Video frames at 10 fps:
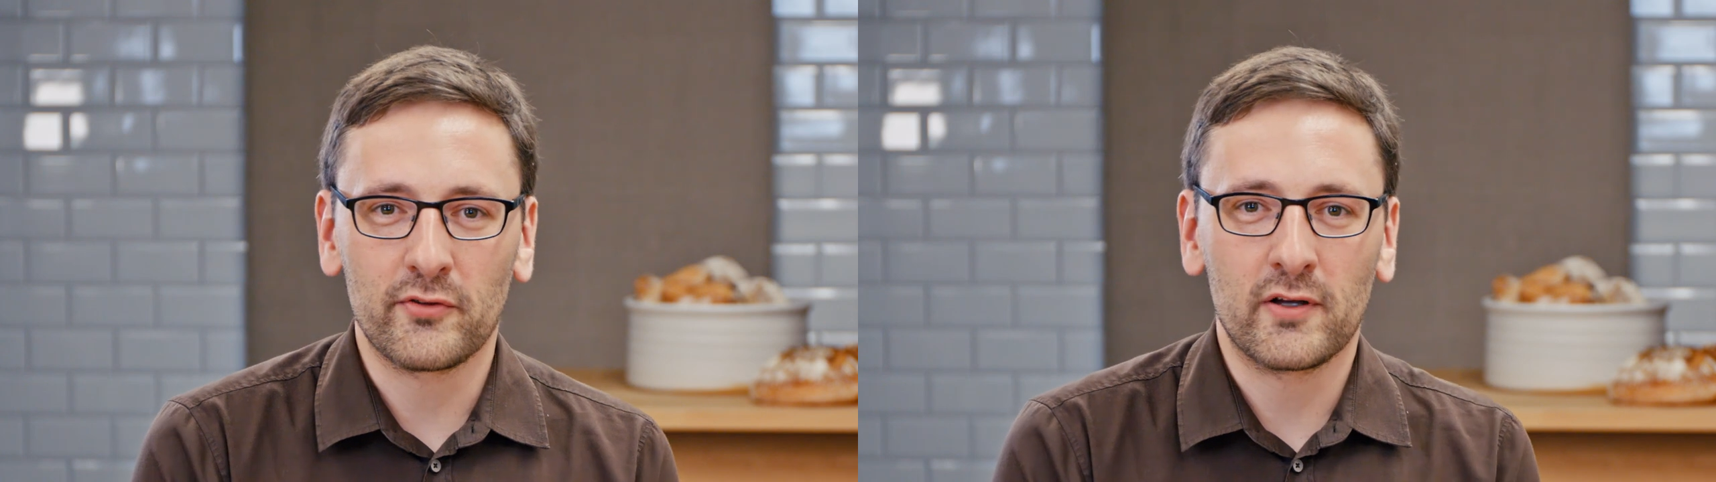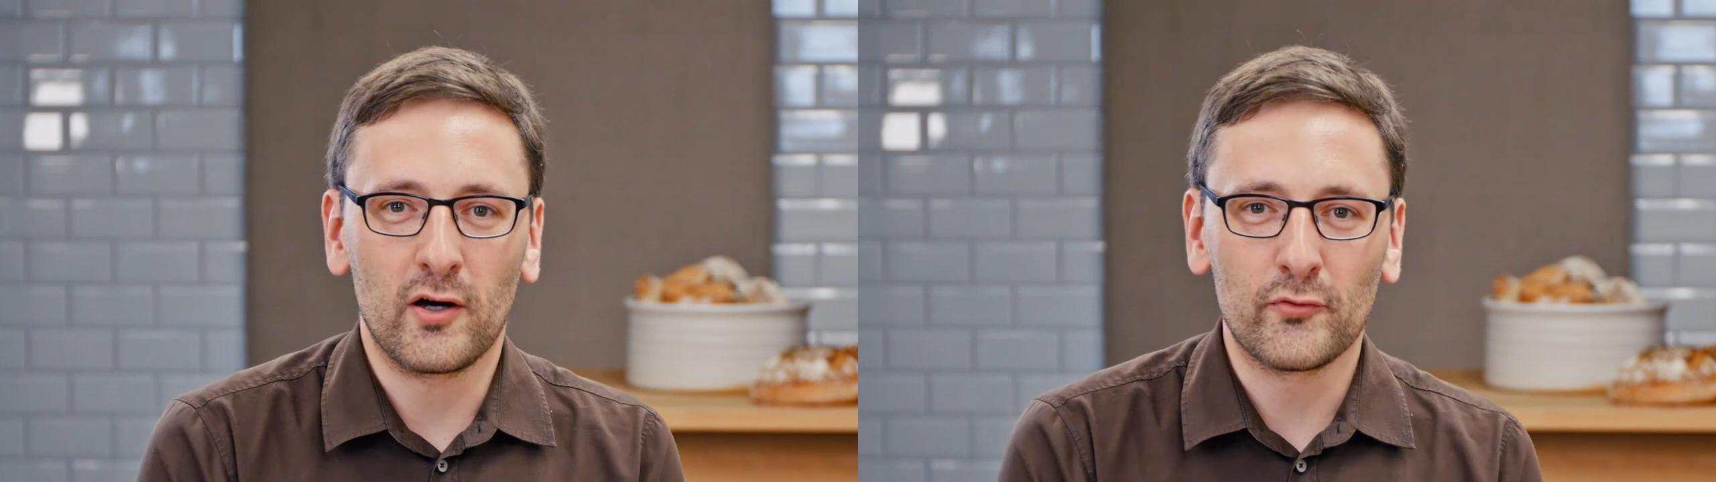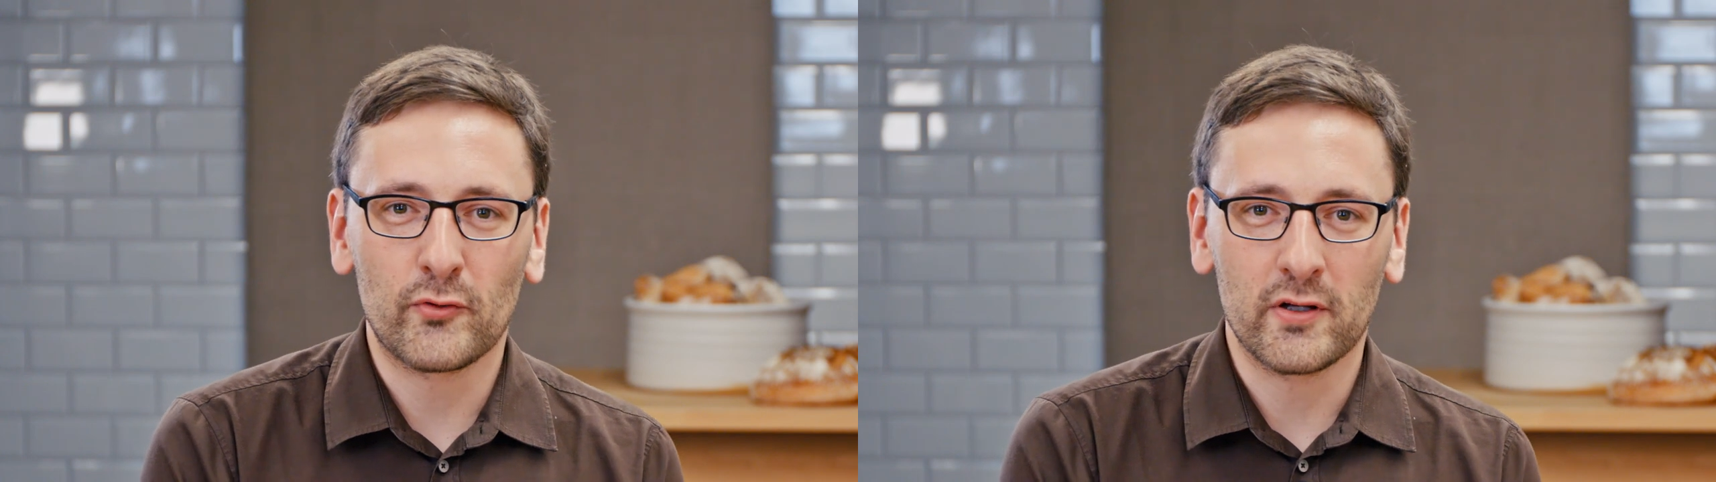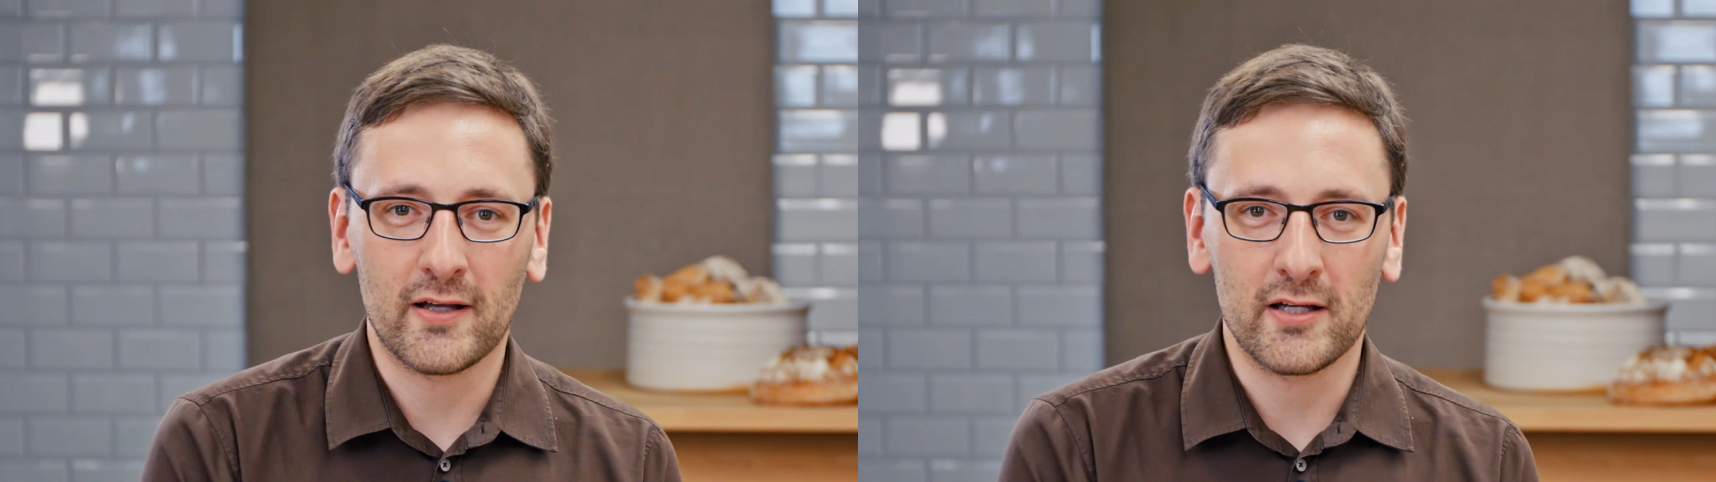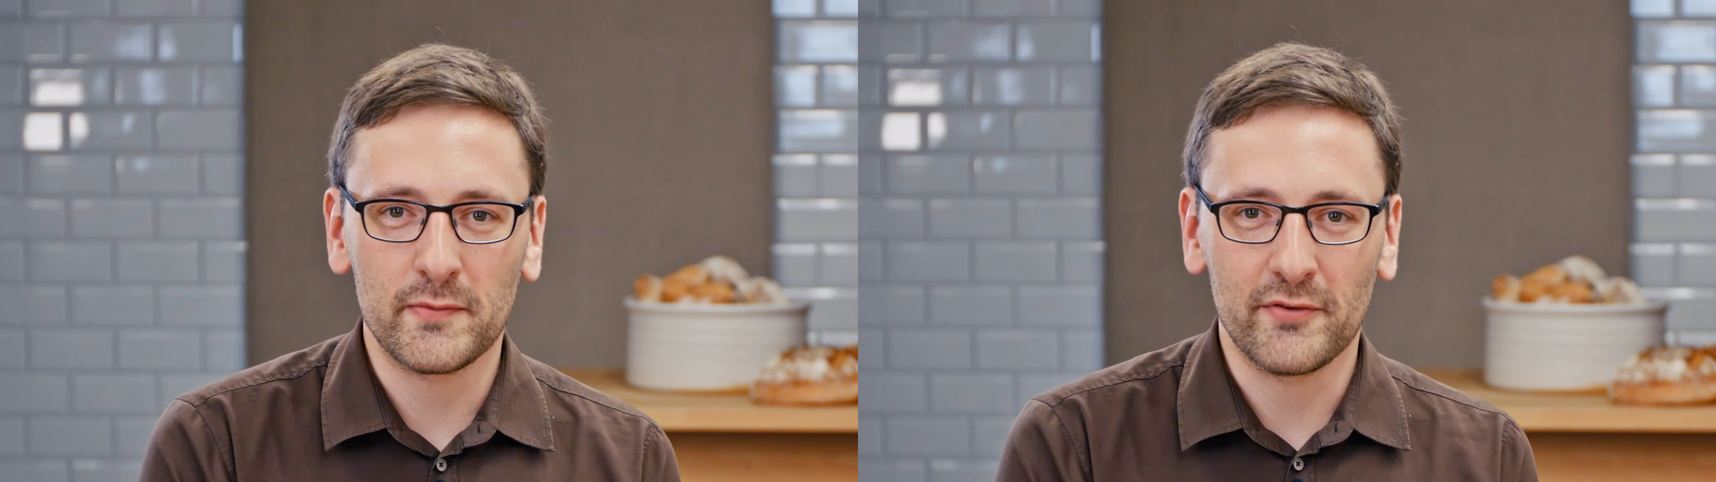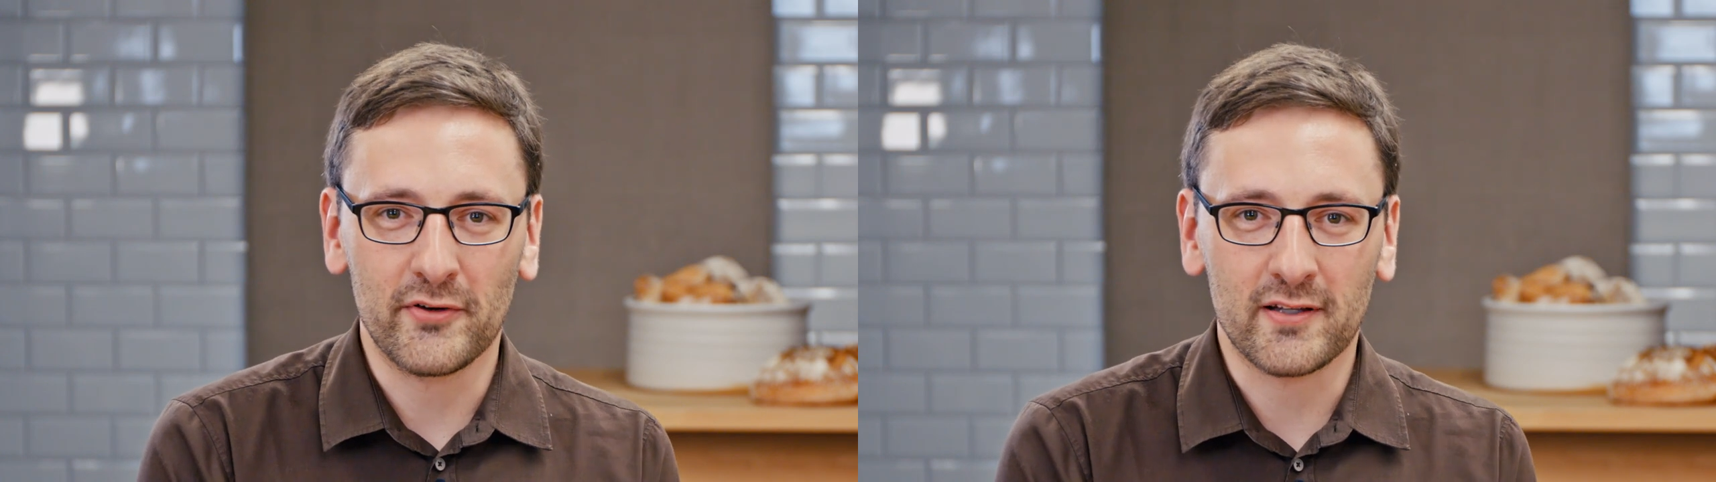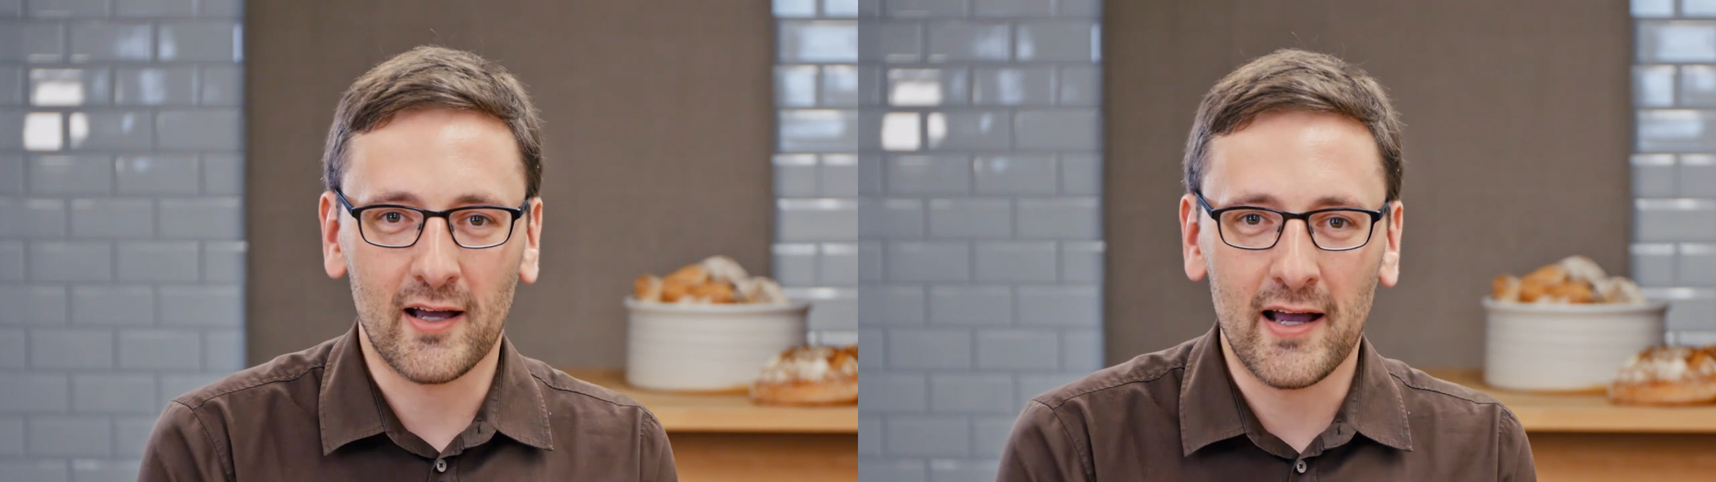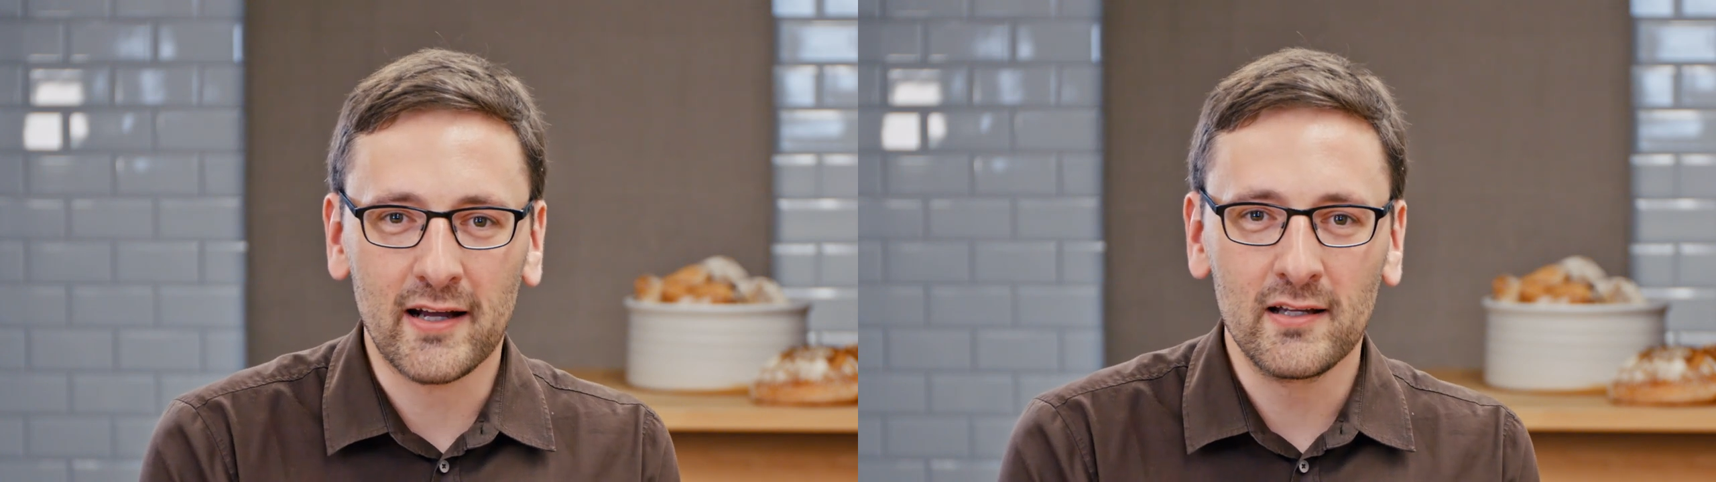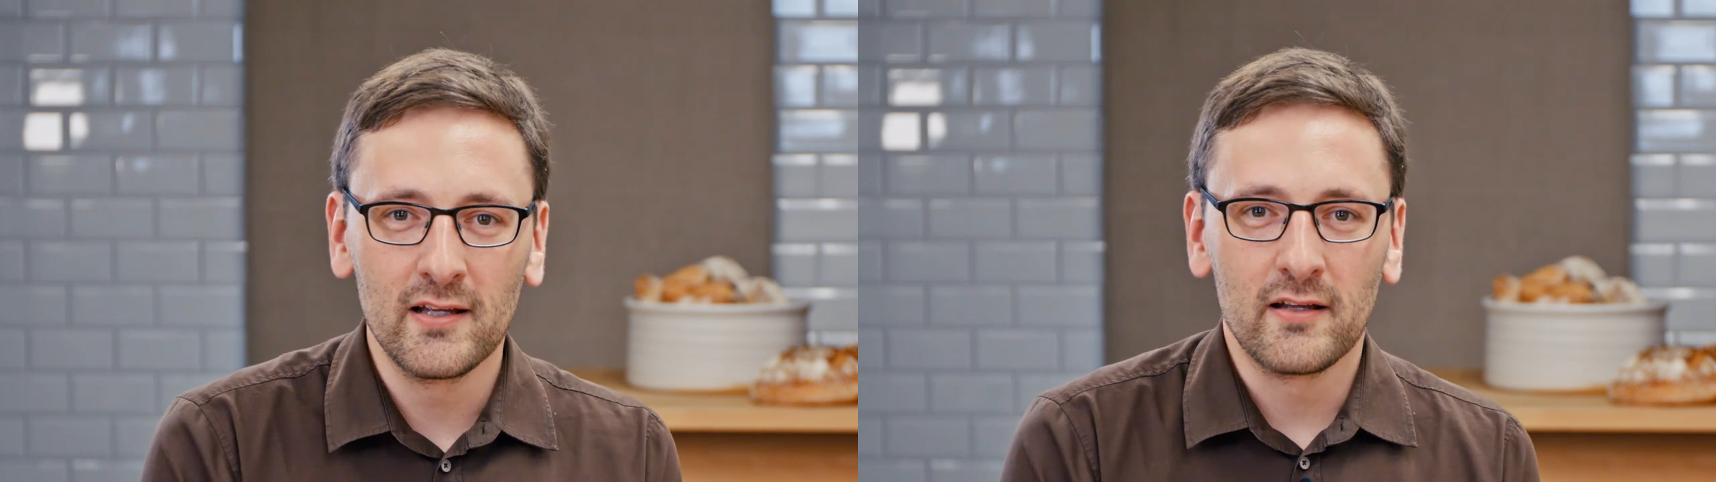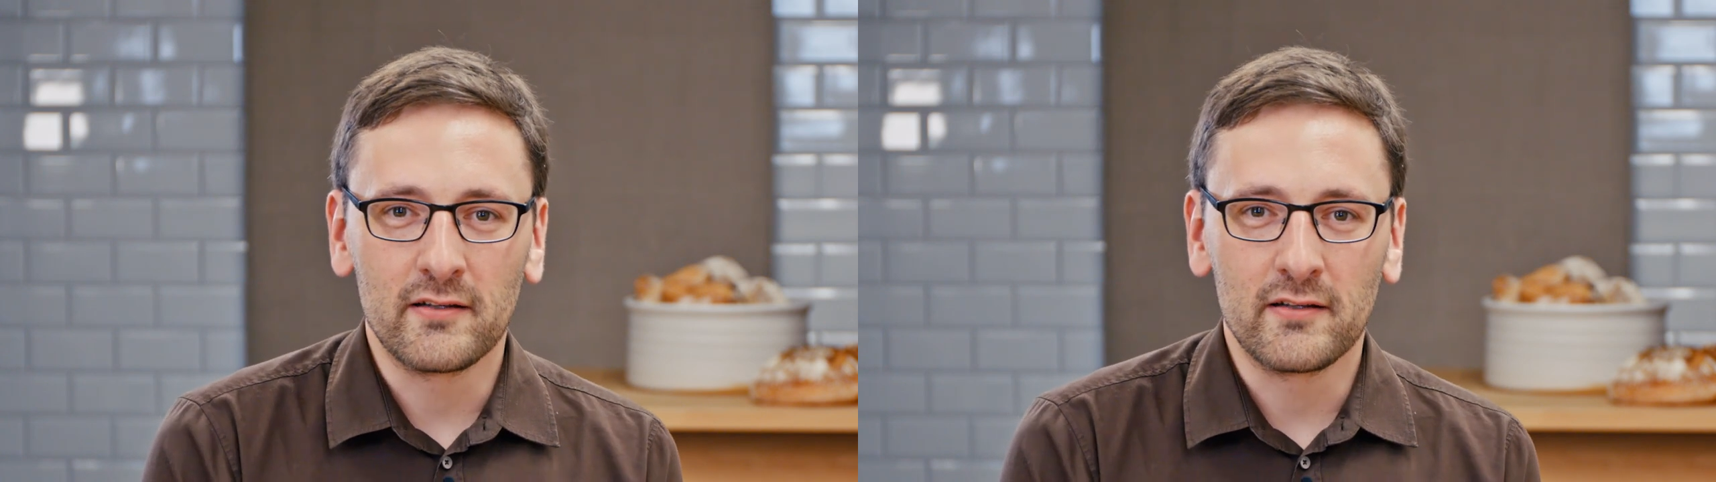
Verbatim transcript: was sie kaufen können, gar nicht mehr vertragen,